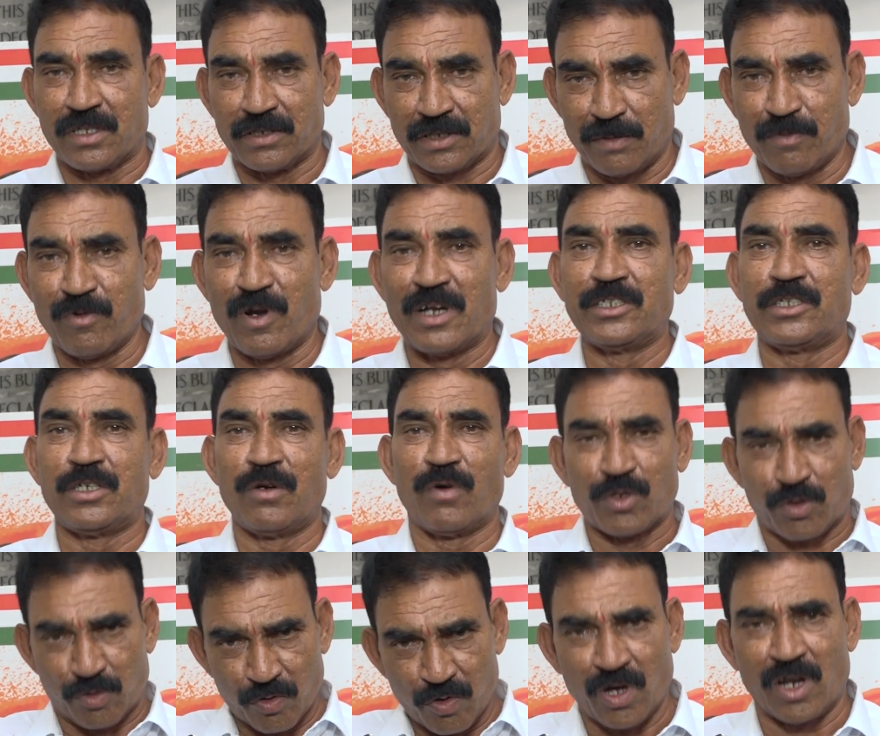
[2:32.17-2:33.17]
త్రిపుల్ వన్
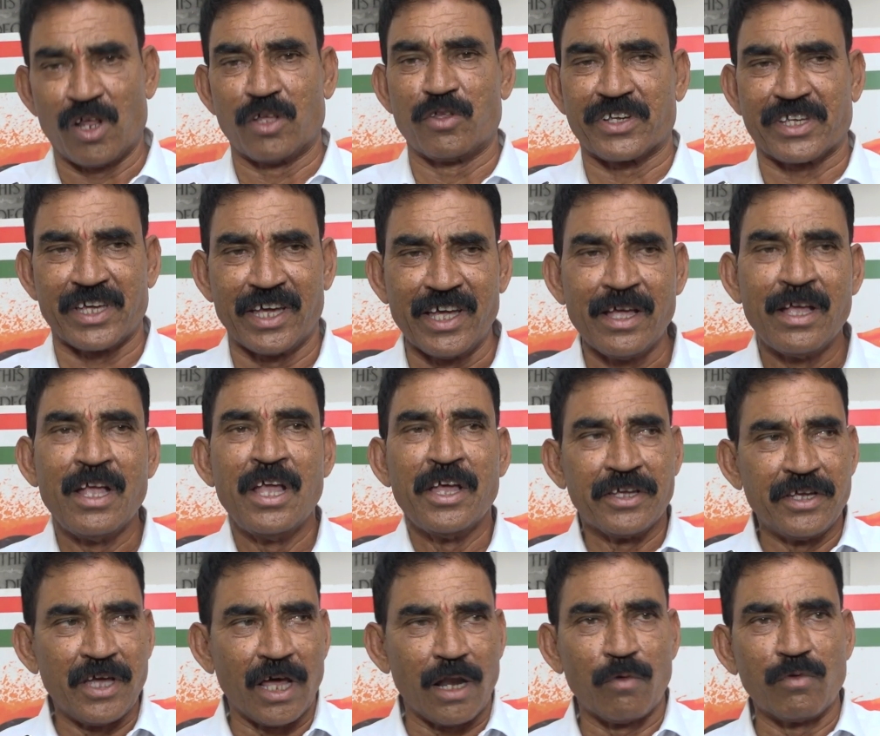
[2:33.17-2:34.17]
జీవోను తుంగలో దొక్కి
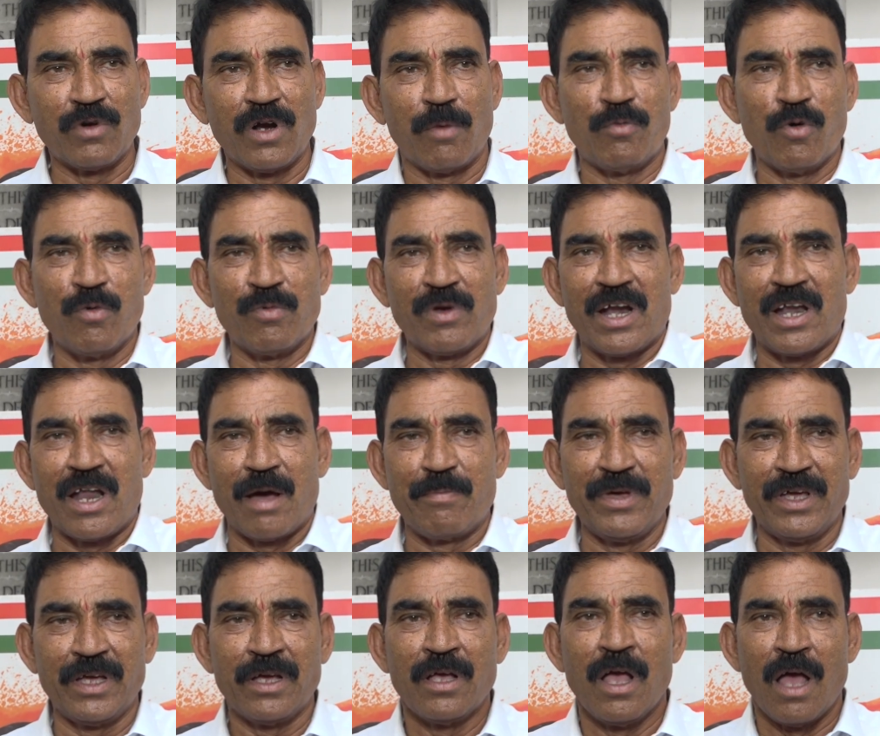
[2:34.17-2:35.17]
ఇవాళ ఉన్న భూములను
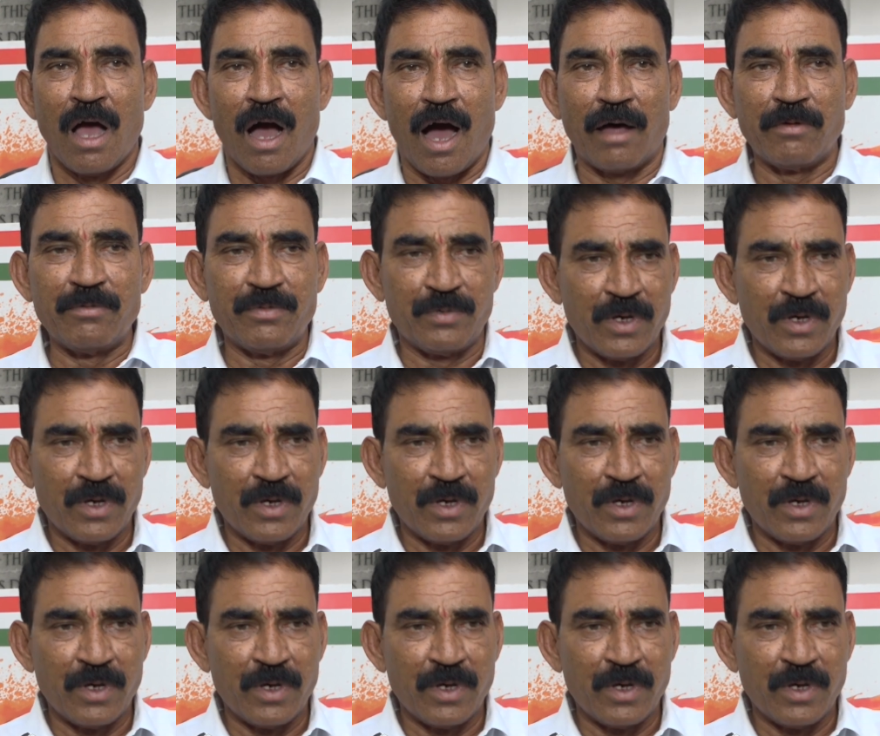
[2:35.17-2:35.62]
నమ్మి ఆ